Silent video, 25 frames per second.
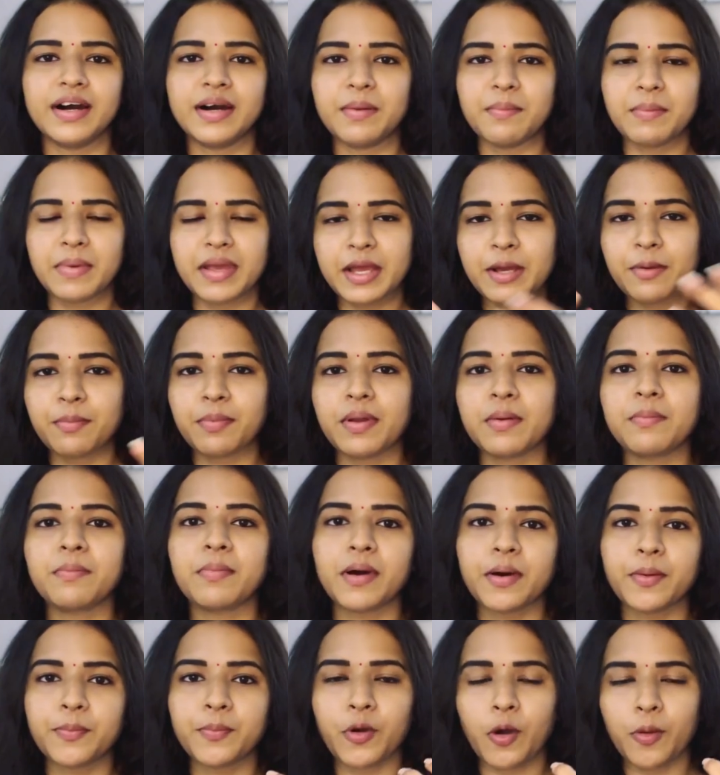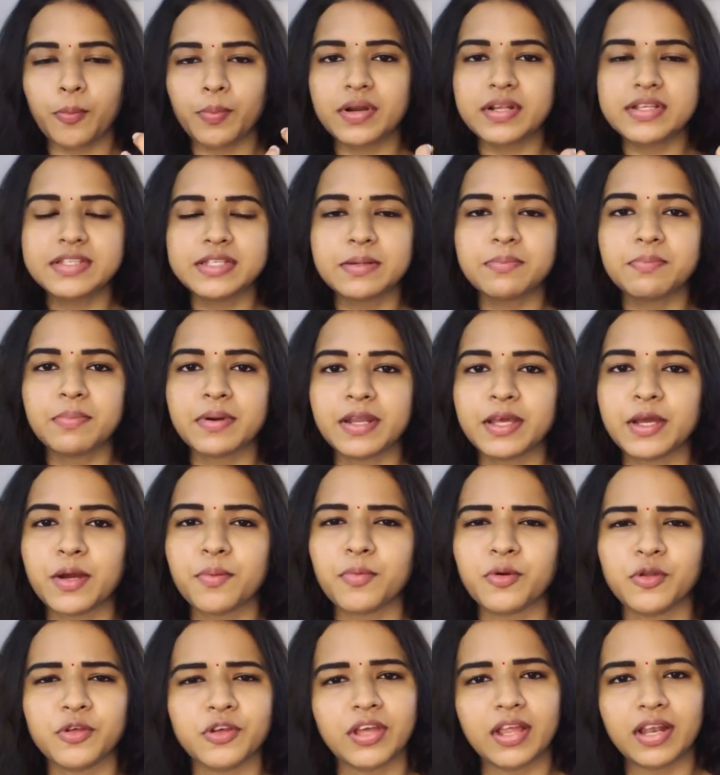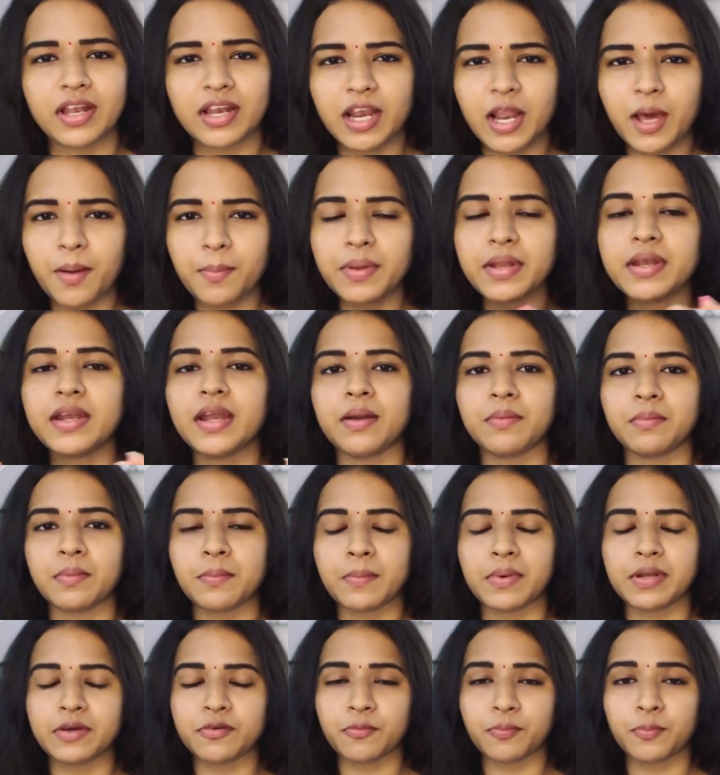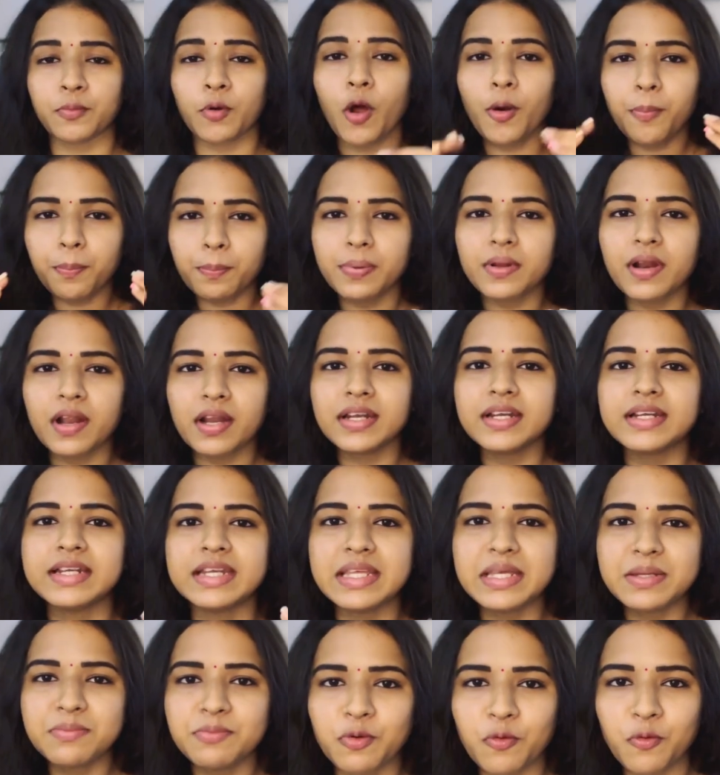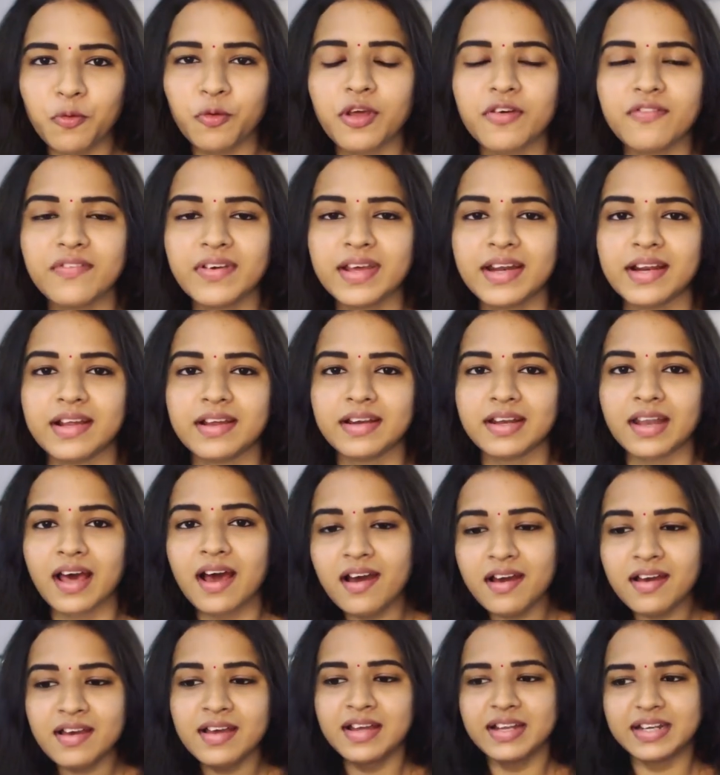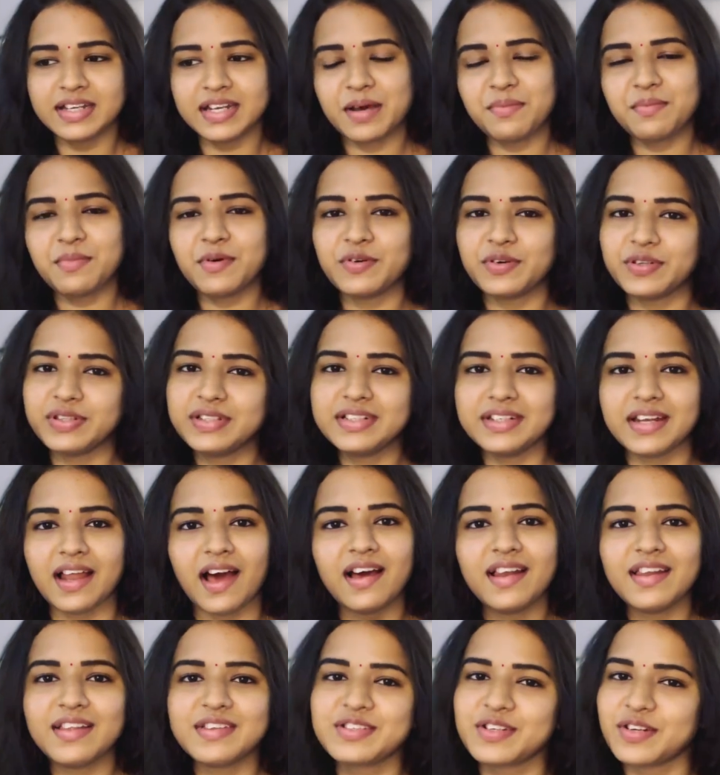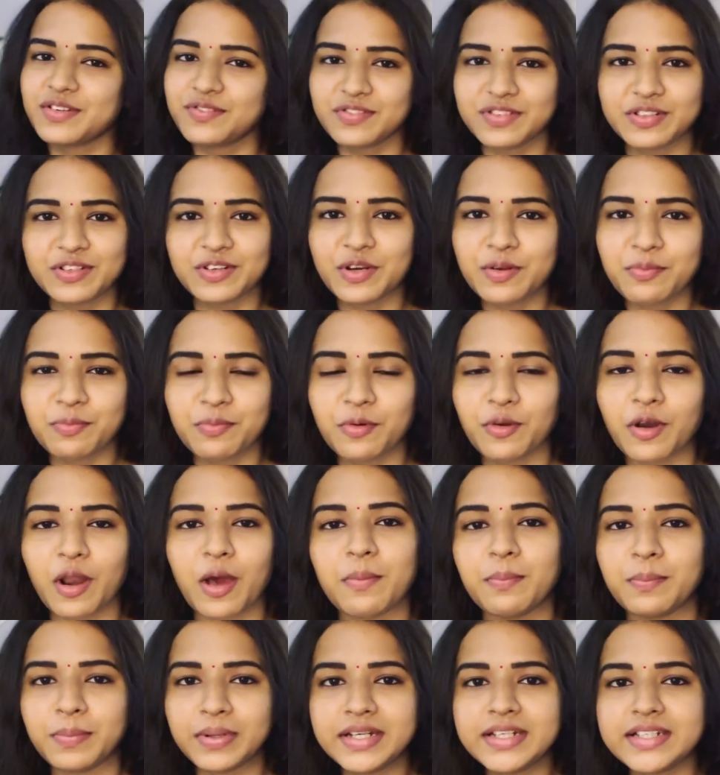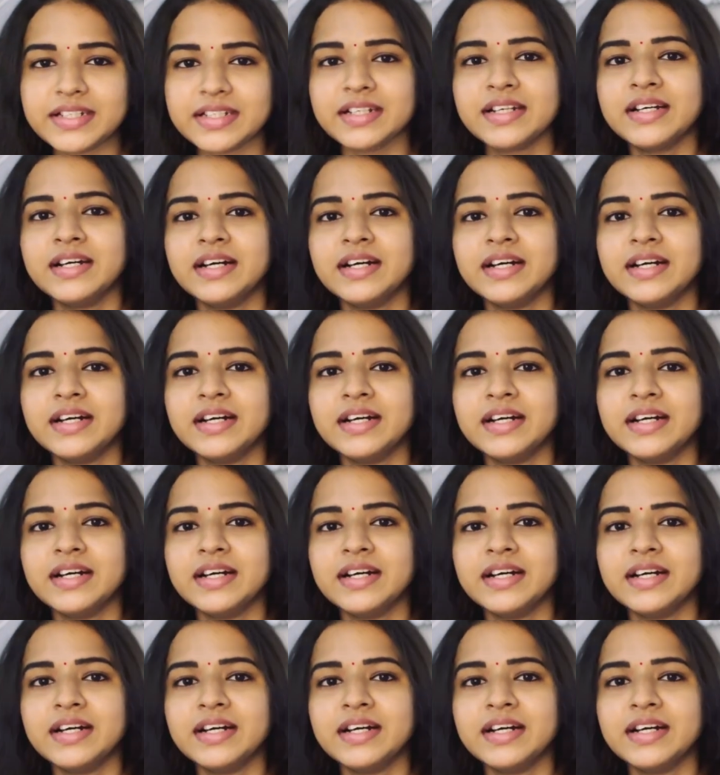மேக்கப்லாம் ப்ராப்பராக செட் பண்ணிக்க முடியும் எல்லாமே நம்மளுக்கு ப்ராப்பரான டீம் கூடவே இருக்குன்னா நம்ம வந்து நாலஞ்சு அவுட்ஃபிட் கூட போகலாம் பட்